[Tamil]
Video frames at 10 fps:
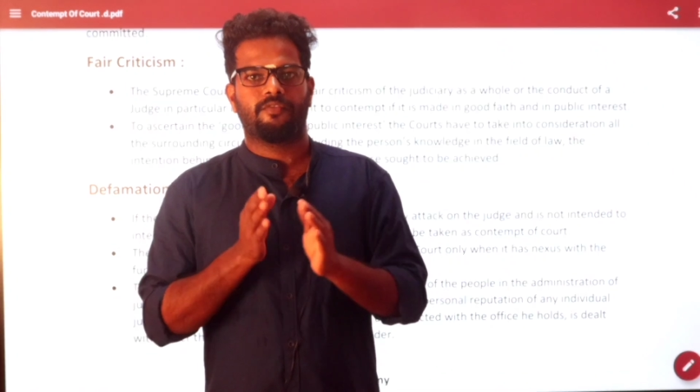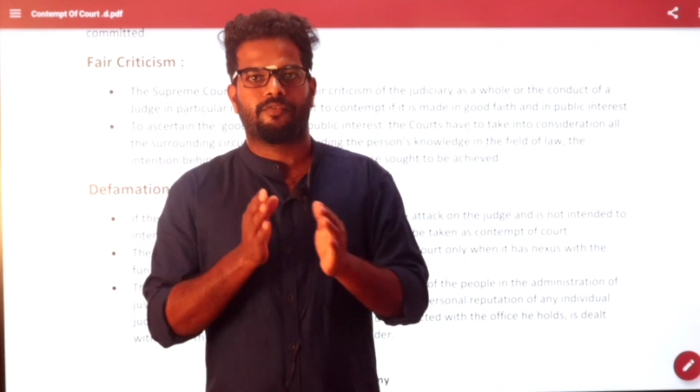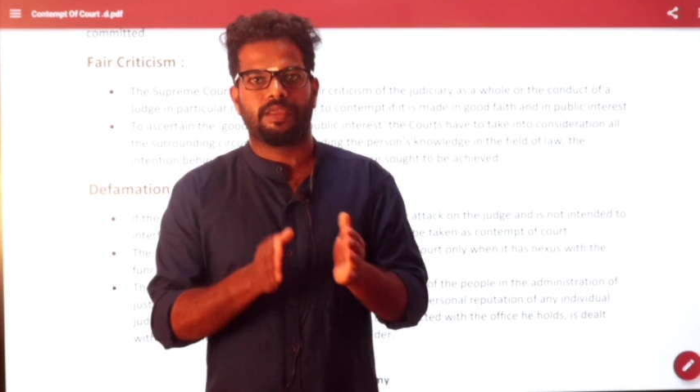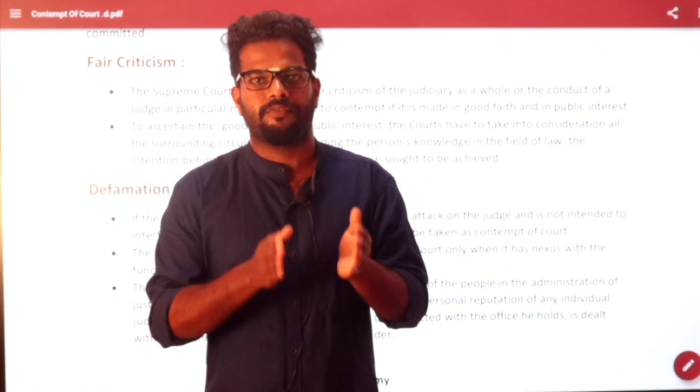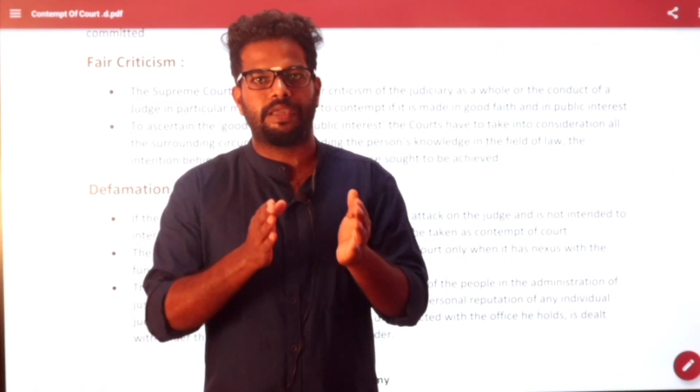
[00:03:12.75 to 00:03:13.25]

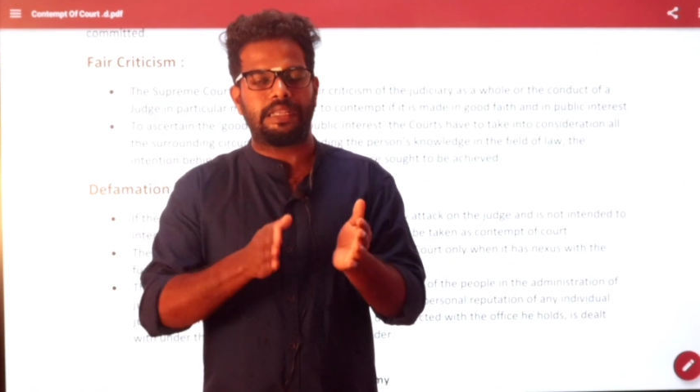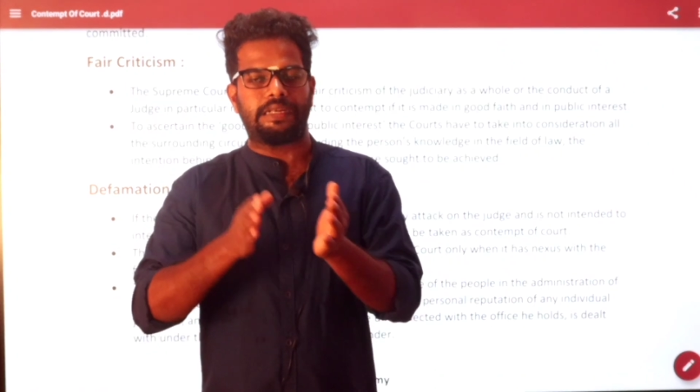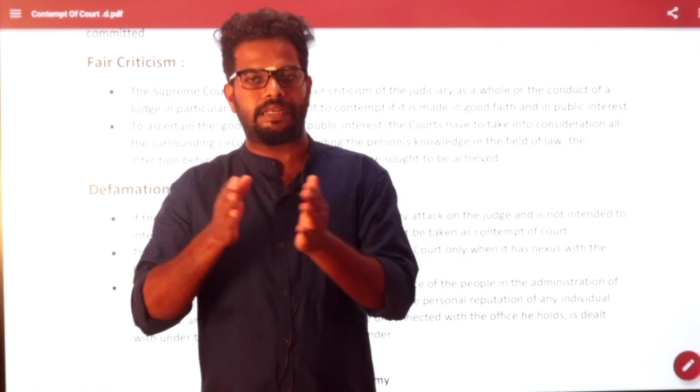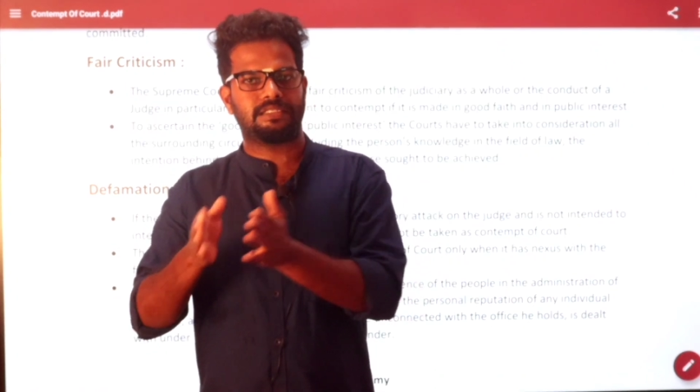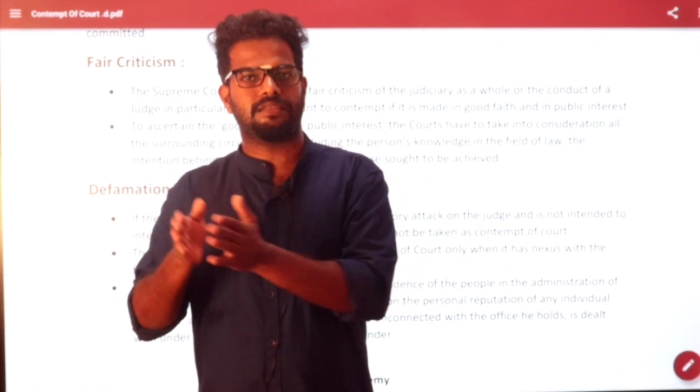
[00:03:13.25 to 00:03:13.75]
ஃபேர்
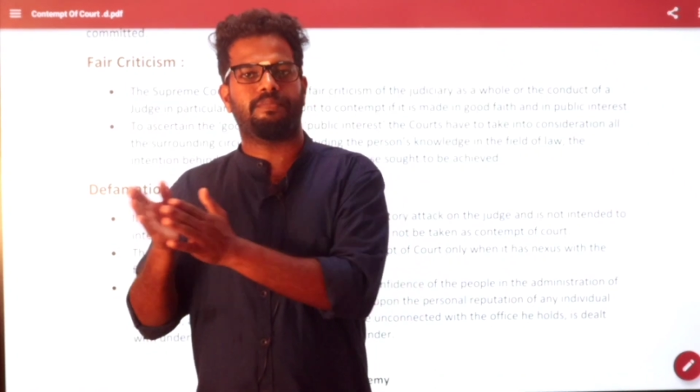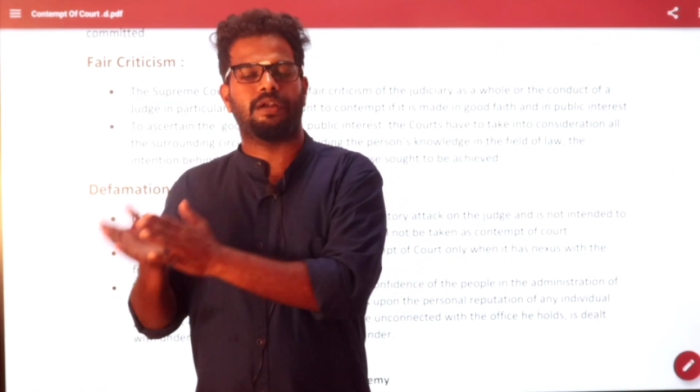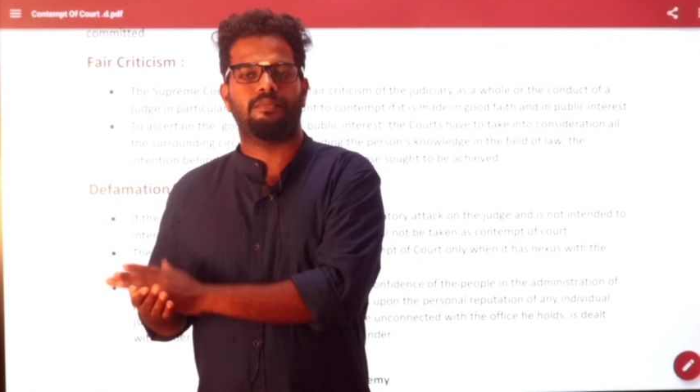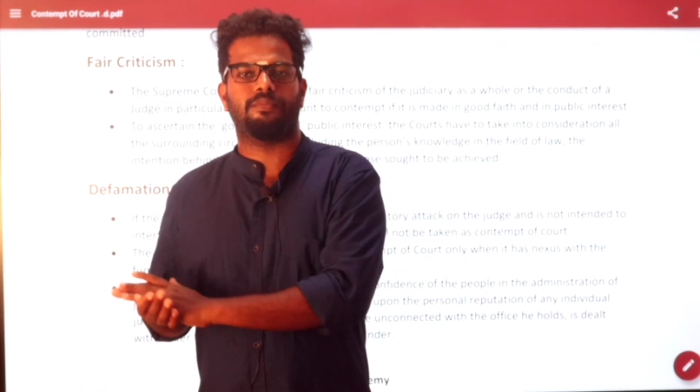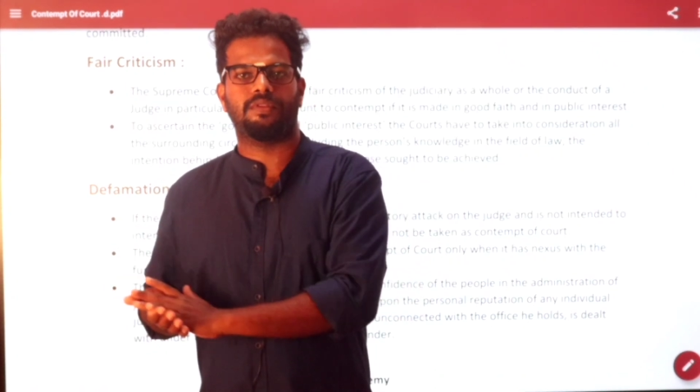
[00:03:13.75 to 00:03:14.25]
கிரிட்டிசிசம்
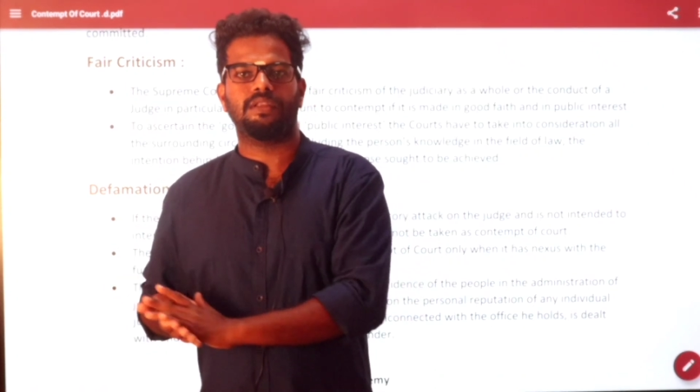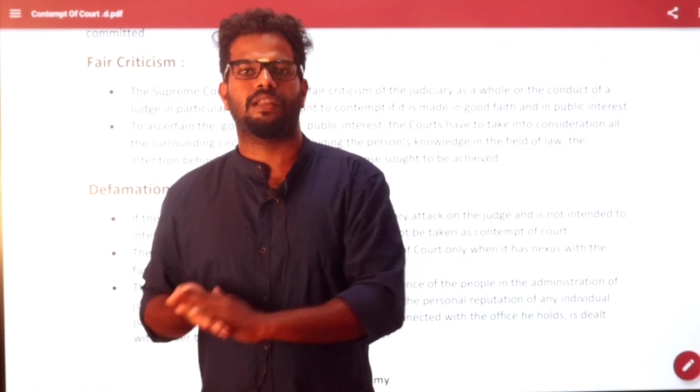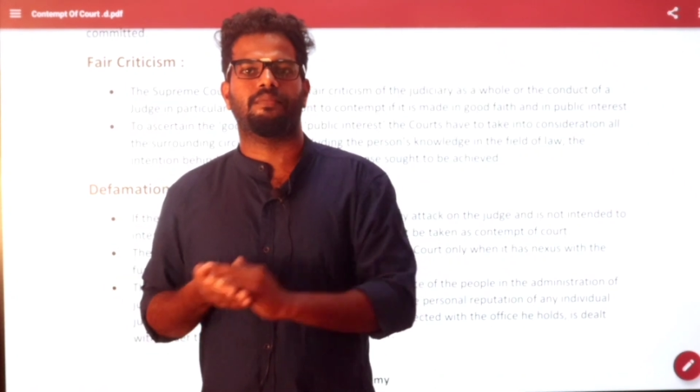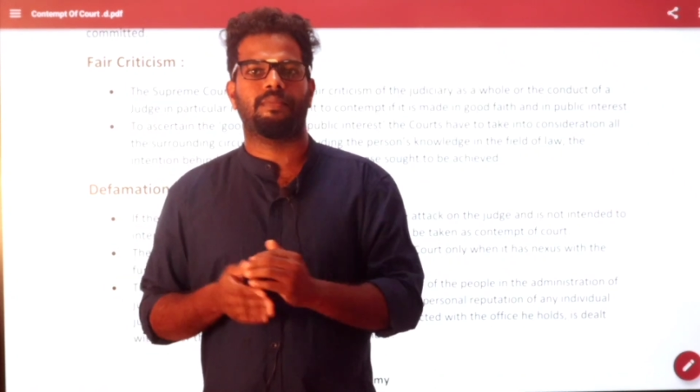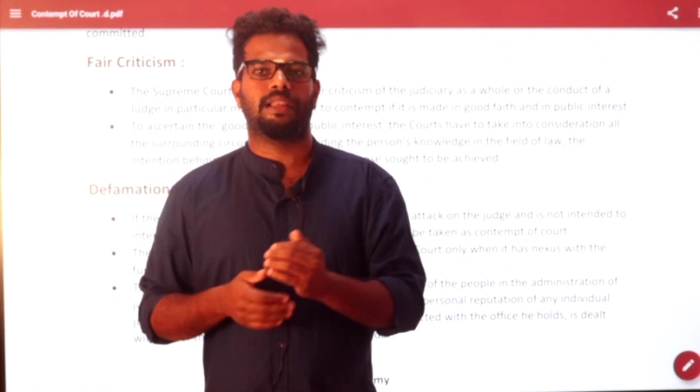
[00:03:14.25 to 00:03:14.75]
பண்ணும்போது
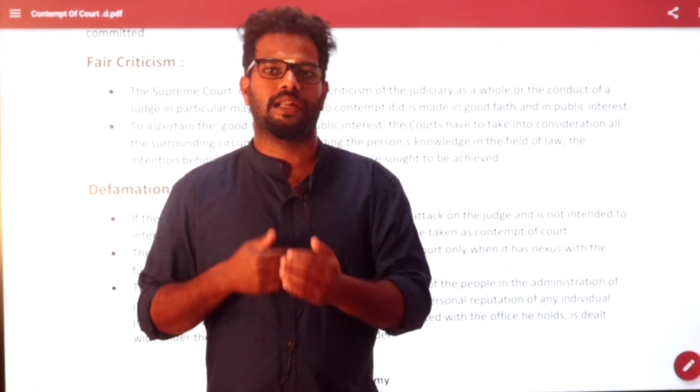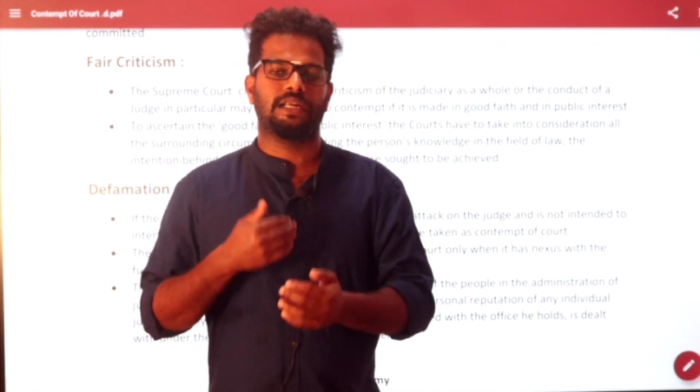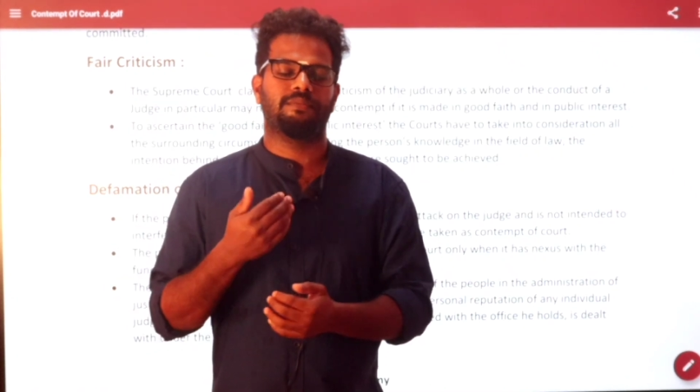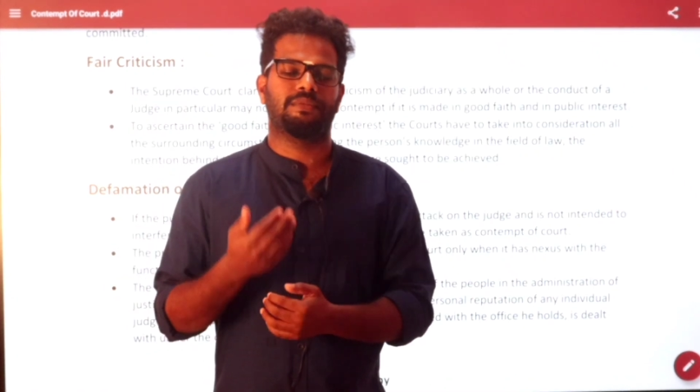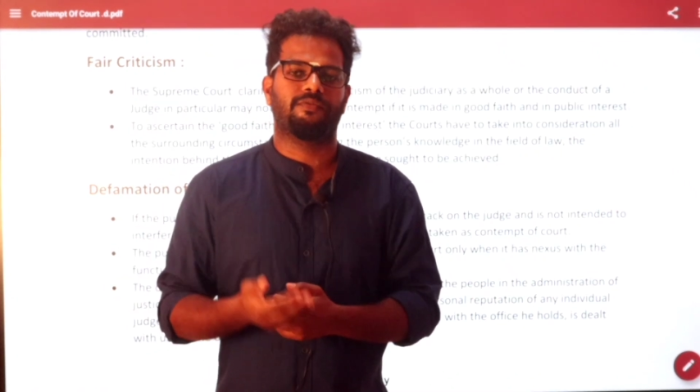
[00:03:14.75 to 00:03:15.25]
நம்ம மேலே
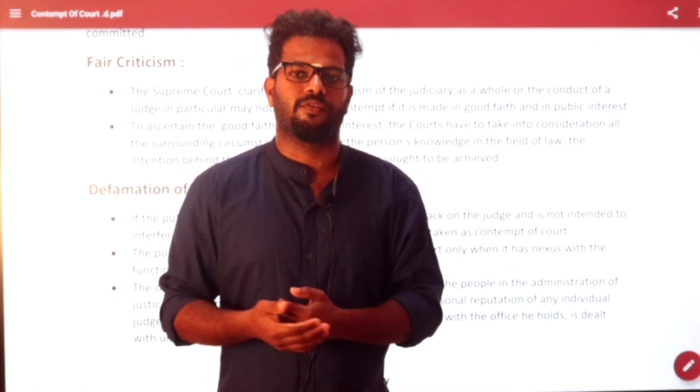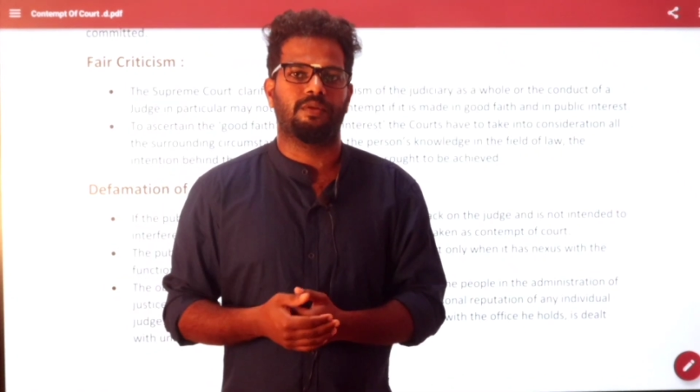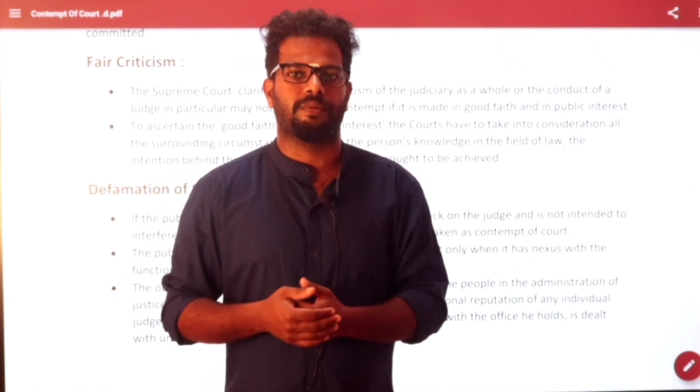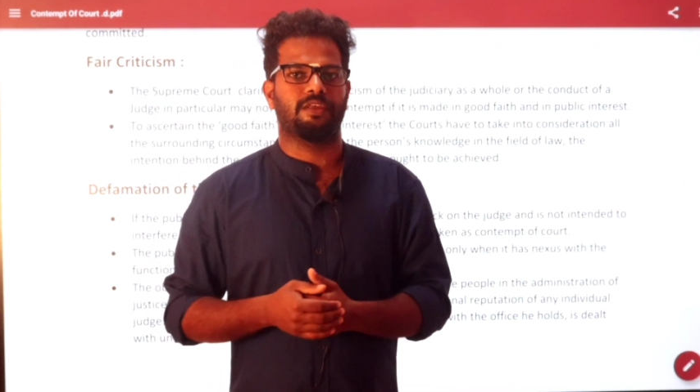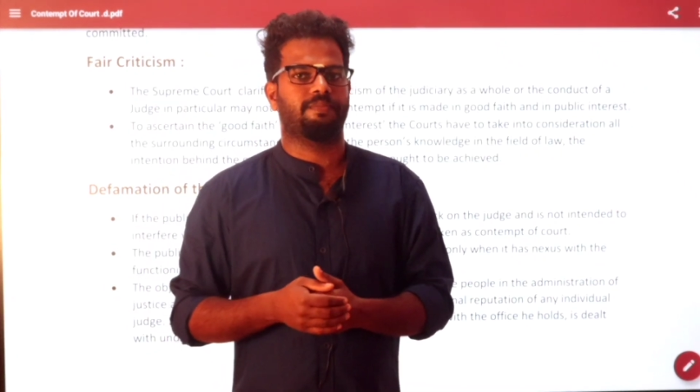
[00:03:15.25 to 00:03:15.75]
கண்டெம்ட் ஆஃப்
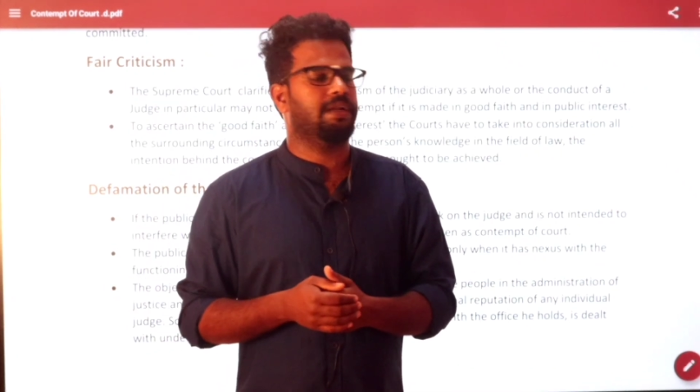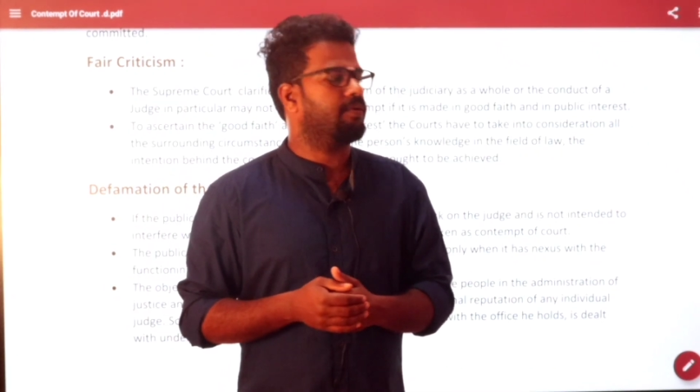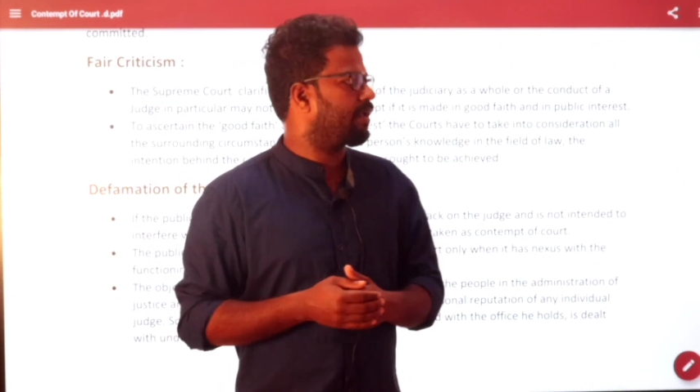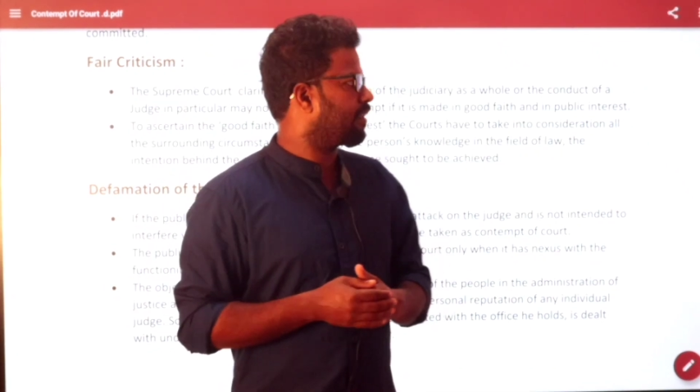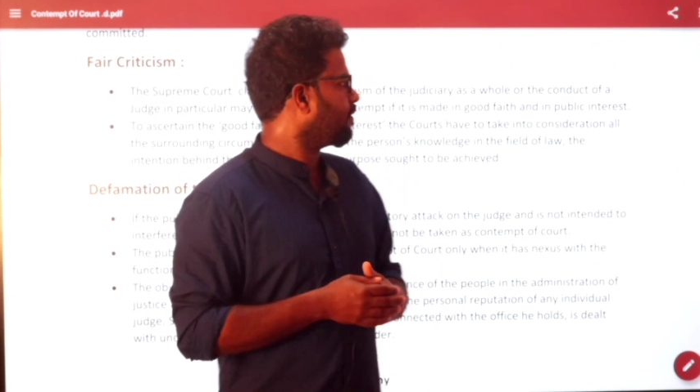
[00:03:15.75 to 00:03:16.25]
கோர்ட் பதிவு
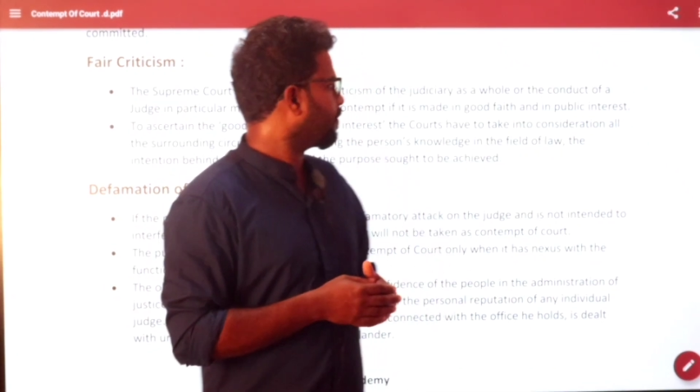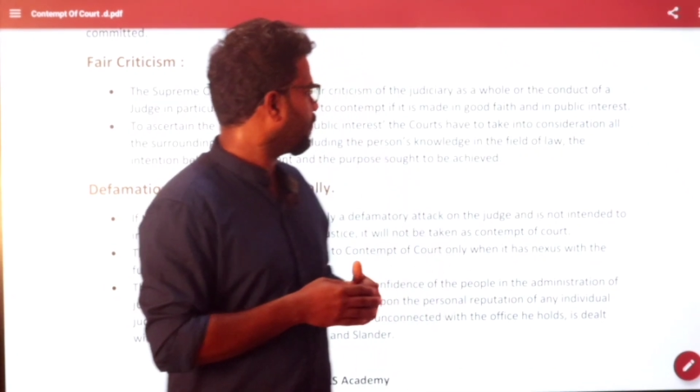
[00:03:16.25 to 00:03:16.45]
பண்ணக்கூடியது